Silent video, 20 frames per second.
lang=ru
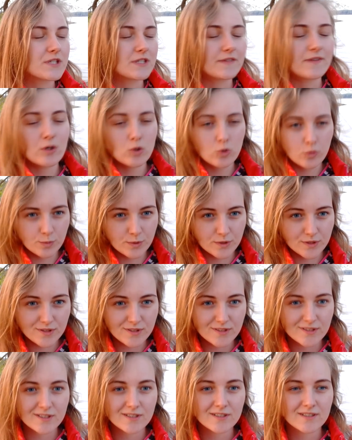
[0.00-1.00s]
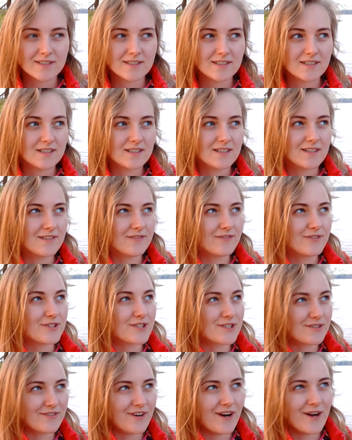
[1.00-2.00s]
совокупности э,
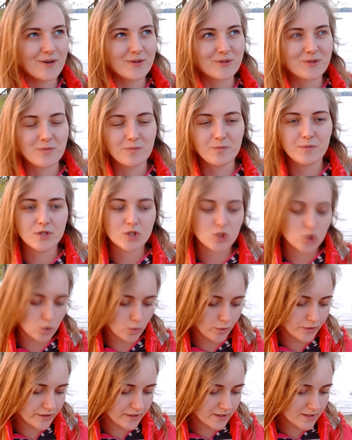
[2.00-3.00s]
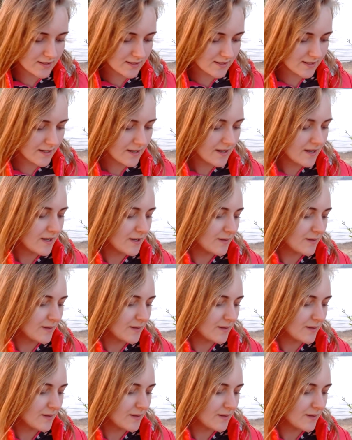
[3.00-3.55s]
вызывают бессонницы,